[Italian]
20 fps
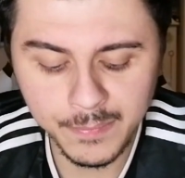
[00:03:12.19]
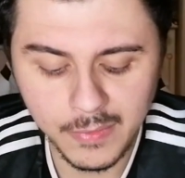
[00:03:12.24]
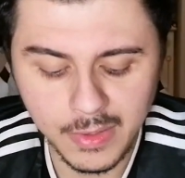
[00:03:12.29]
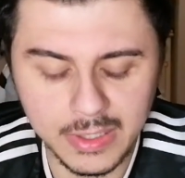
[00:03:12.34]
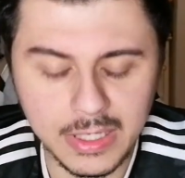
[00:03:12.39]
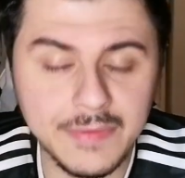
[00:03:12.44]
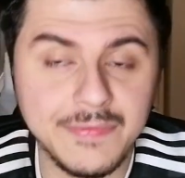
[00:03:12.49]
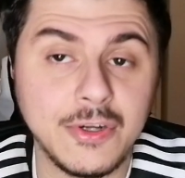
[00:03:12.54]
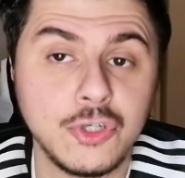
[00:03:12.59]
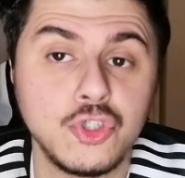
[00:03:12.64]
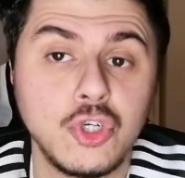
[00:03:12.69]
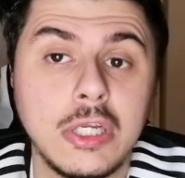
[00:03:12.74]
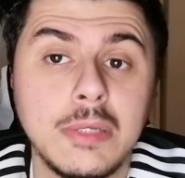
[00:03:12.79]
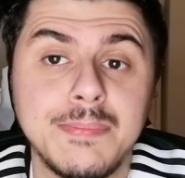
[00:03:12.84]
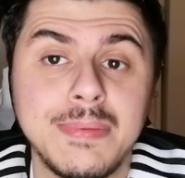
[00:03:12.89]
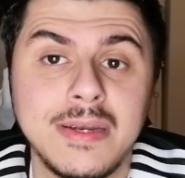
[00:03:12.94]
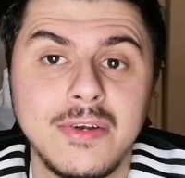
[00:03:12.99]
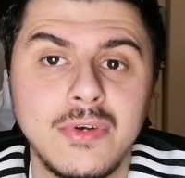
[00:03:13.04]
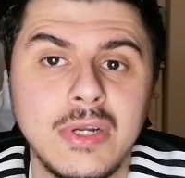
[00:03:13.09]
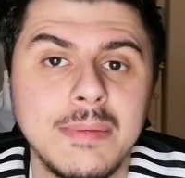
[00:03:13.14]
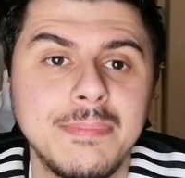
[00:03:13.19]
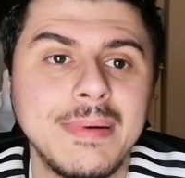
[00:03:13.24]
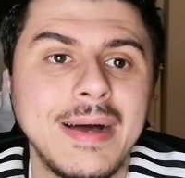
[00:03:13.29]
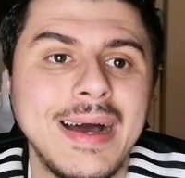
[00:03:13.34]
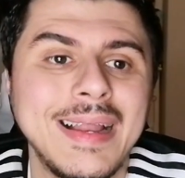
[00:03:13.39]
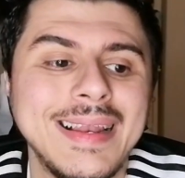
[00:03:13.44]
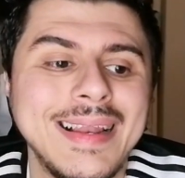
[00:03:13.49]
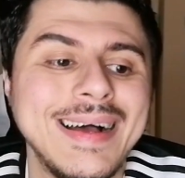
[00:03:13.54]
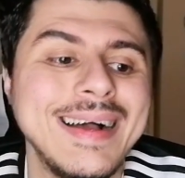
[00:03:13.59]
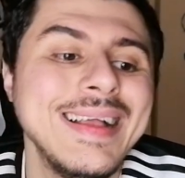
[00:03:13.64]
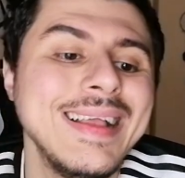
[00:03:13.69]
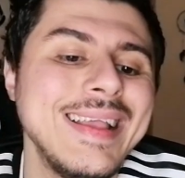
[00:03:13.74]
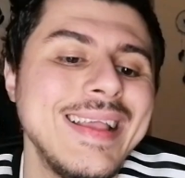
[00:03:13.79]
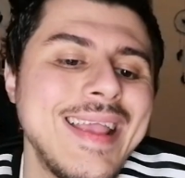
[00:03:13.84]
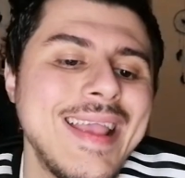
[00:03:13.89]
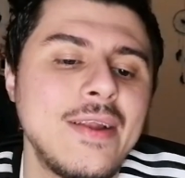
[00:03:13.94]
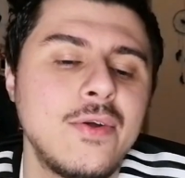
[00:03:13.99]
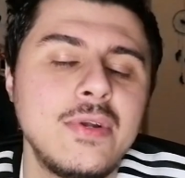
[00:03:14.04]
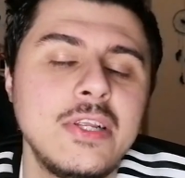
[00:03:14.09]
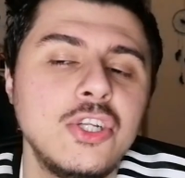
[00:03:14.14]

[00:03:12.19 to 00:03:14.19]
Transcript: lì Fagioli perde una palla e non